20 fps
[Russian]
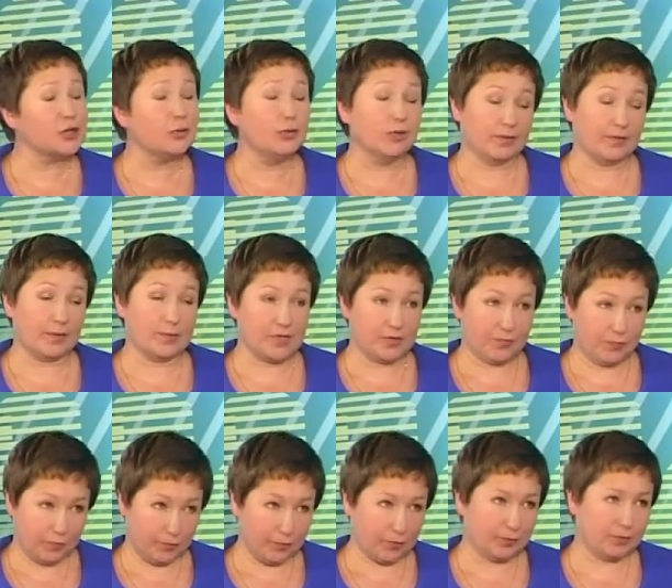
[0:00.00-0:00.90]
год вообще
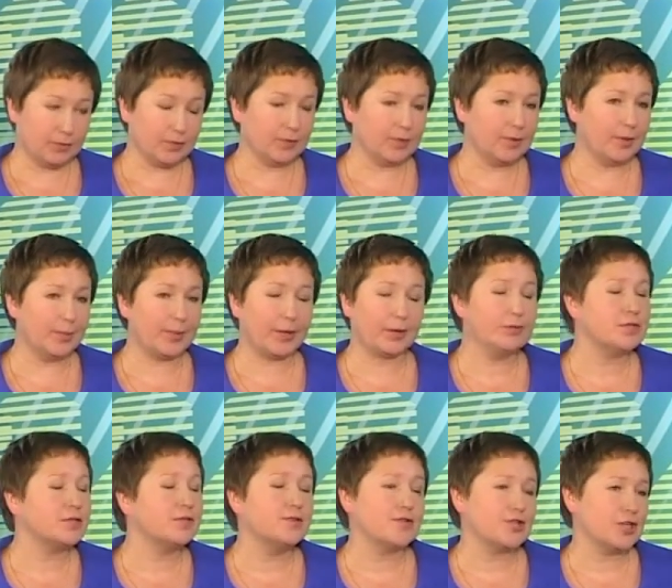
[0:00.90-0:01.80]
форум
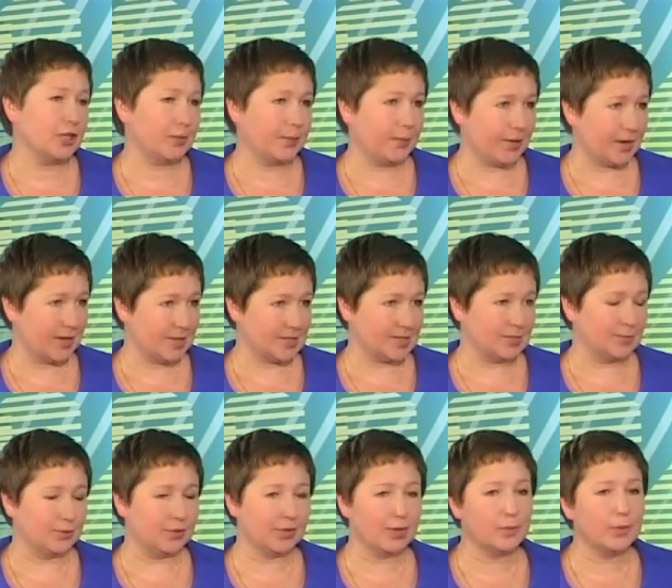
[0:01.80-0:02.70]
проходит совершенно
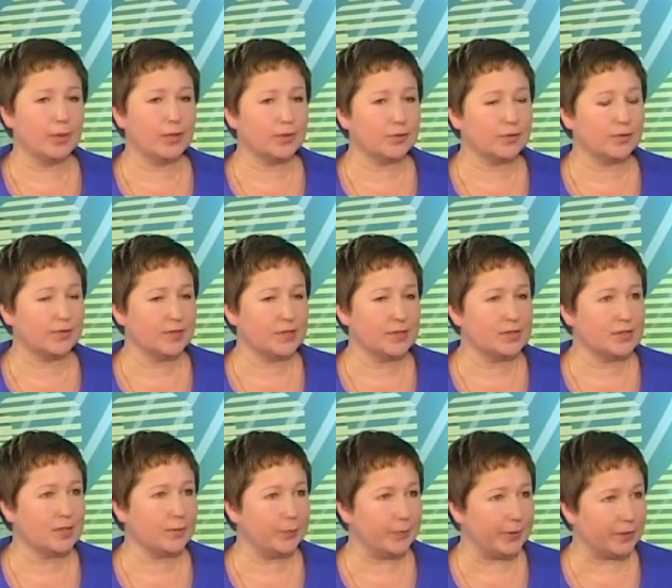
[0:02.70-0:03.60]
по-разному. Я была
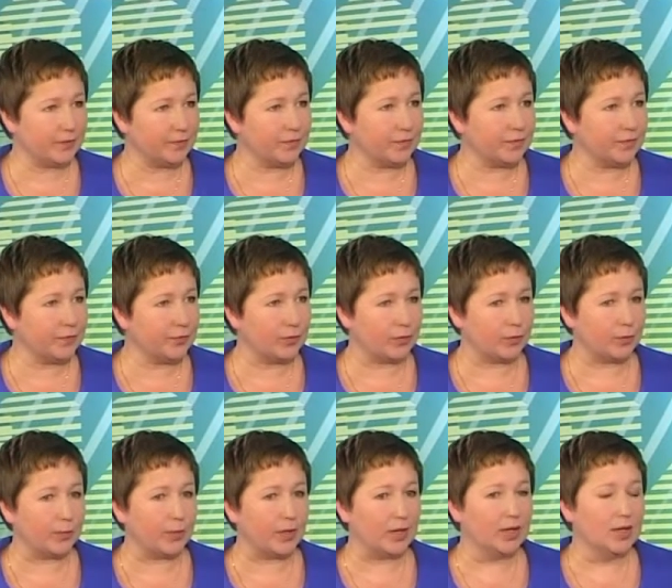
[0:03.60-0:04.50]
руководителем первого
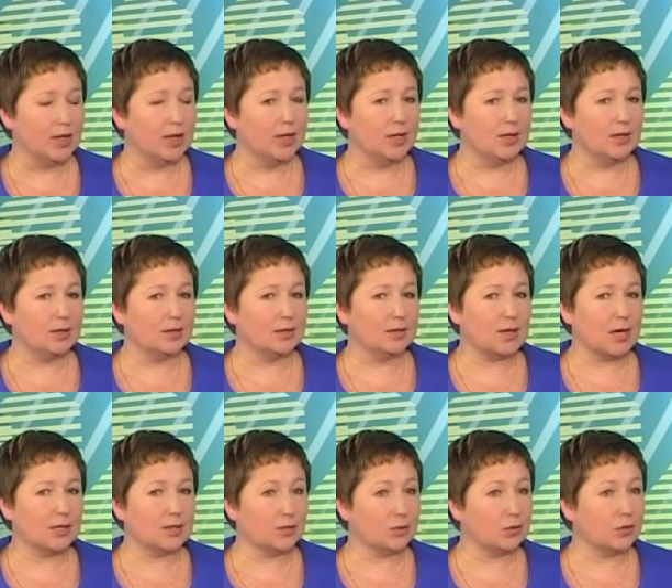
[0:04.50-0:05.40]
форума,
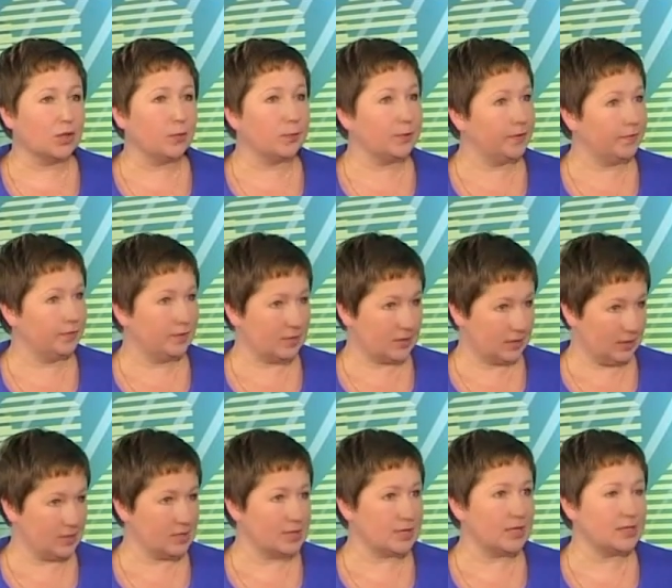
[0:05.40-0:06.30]
когда только появилась
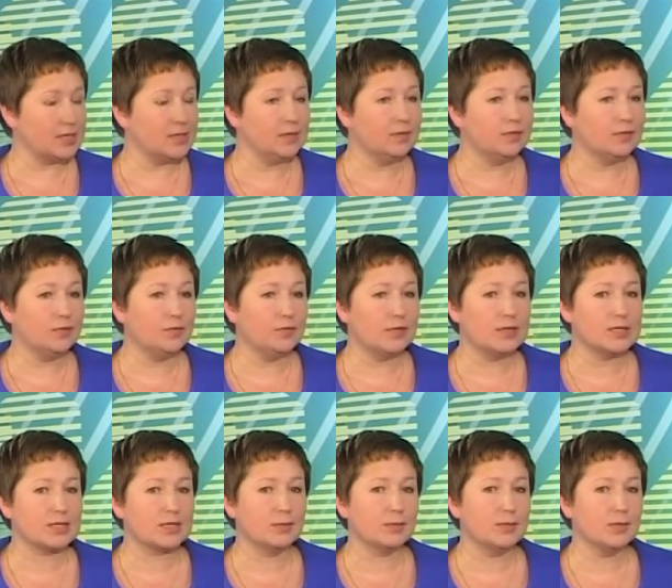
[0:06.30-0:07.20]
инициатива у
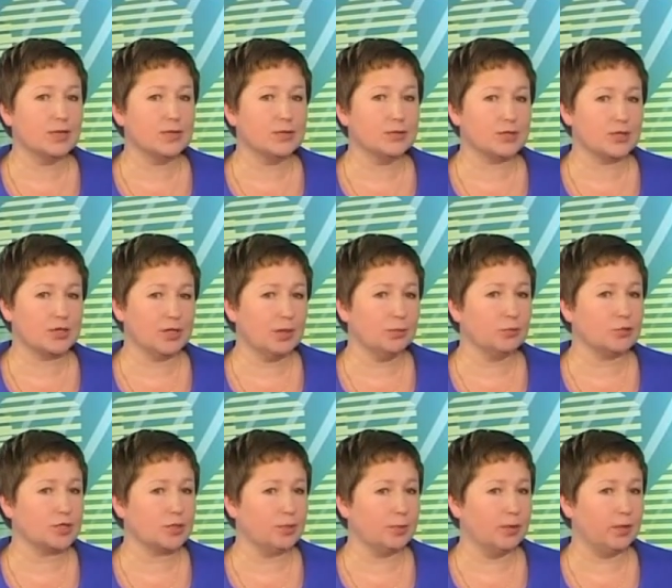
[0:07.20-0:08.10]
вельской молодежи. Нам
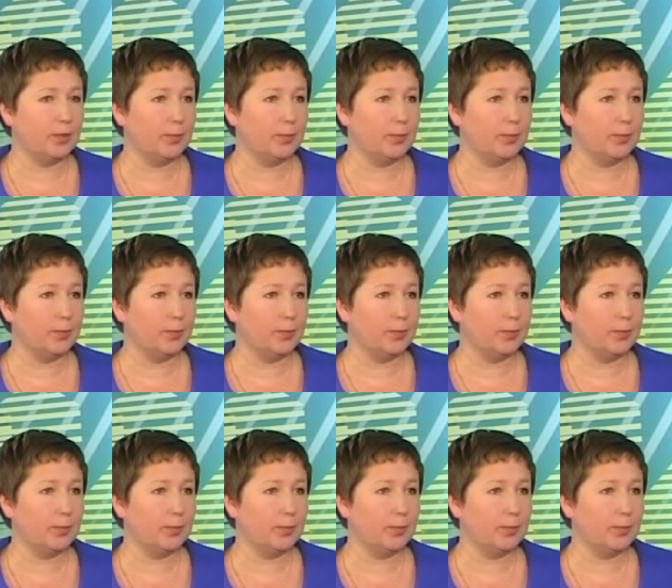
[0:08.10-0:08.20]
нужно было